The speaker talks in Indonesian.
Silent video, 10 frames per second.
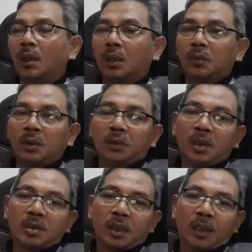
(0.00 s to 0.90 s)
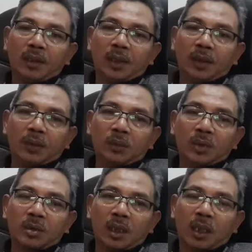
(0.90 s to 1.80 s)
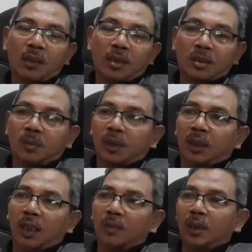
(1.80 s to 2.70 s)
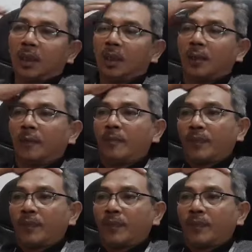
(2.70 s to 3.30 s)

lagu Indonesia Raya itu sejarahnya seperti apa,